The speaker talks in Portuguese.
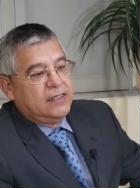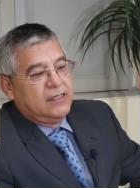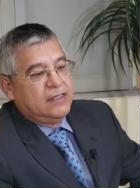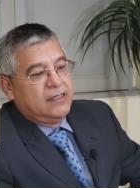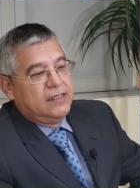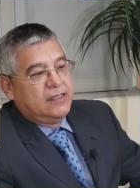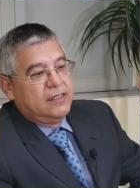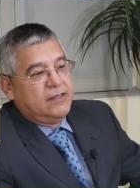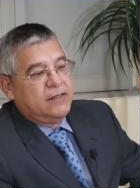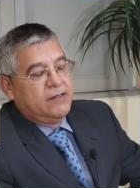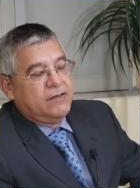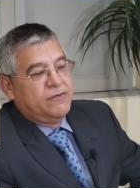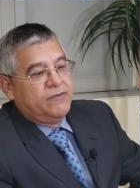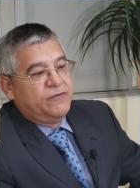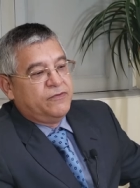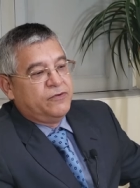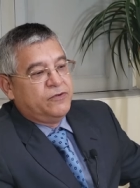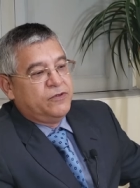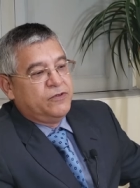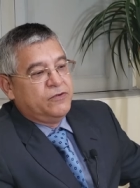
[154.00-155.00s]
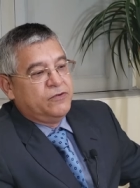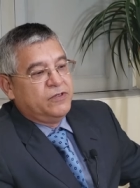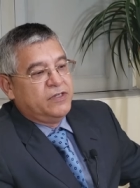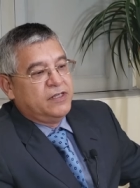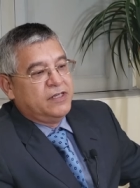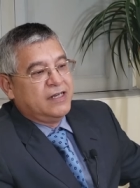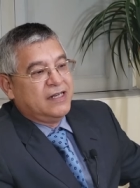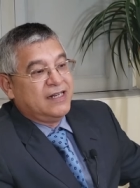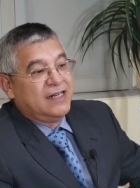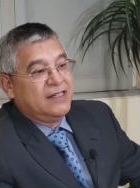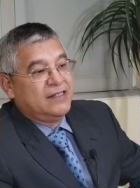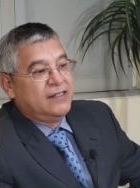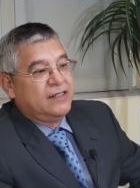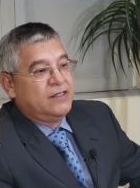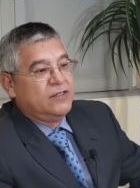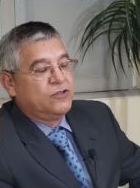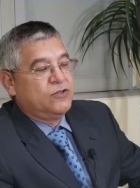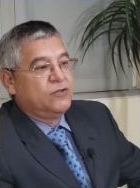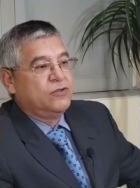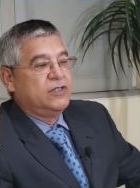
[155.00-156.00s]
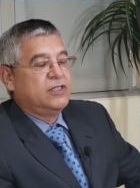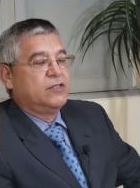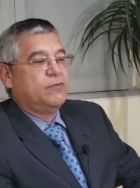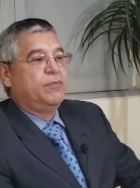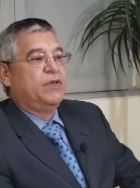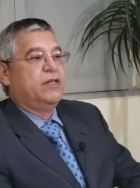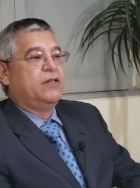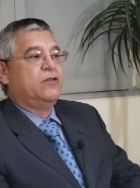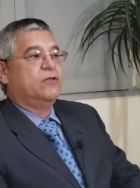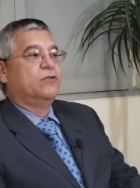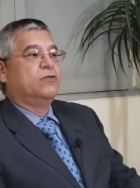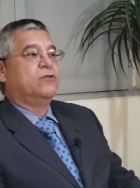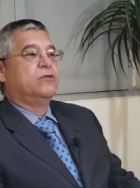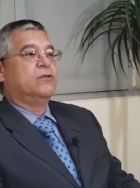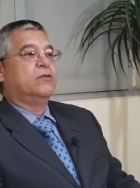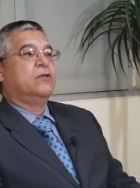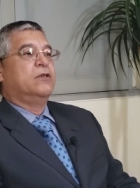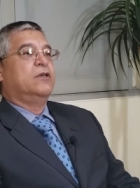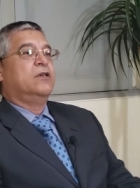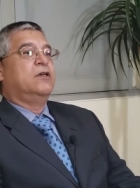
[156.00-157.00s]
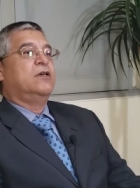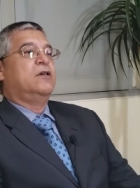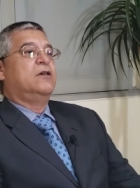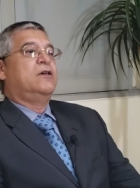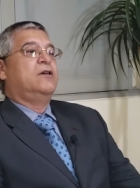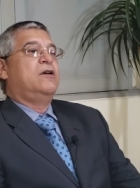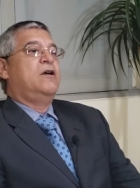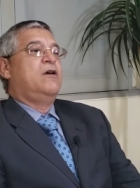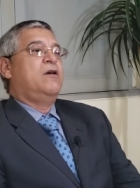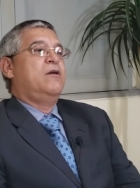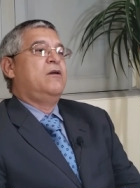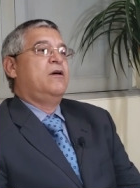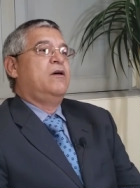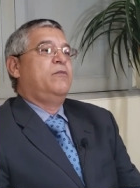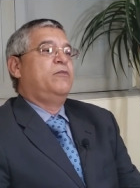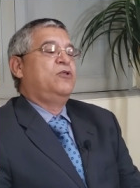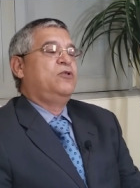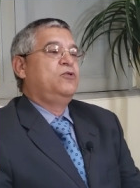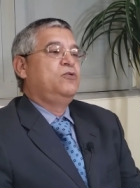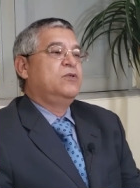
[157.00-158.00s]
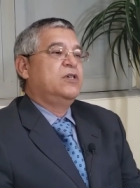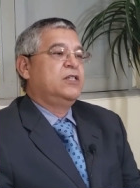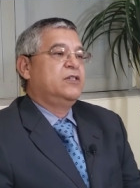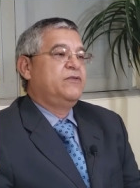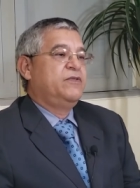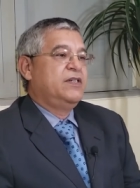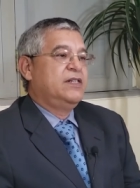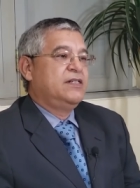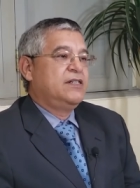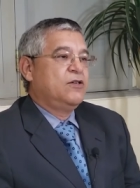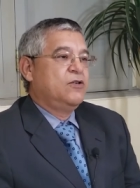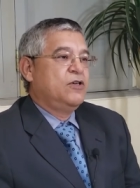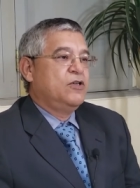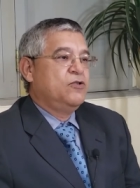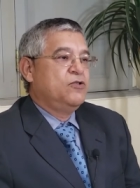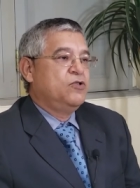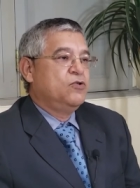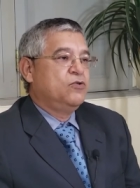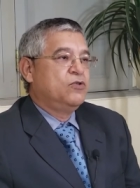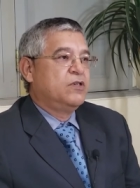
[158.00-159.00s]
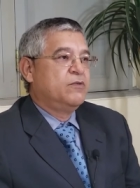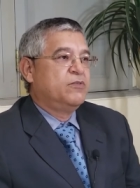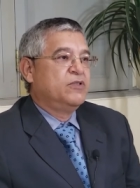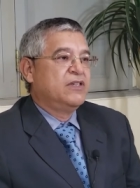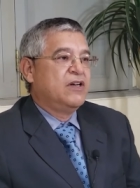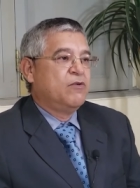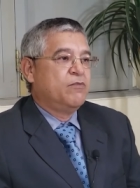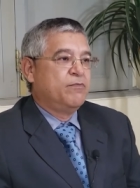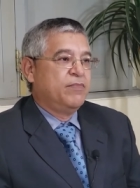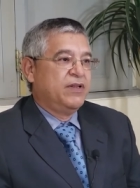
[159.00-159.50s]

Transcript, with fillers: que foi o que caracterizou esse período por duas vezes eu reuni o tribunal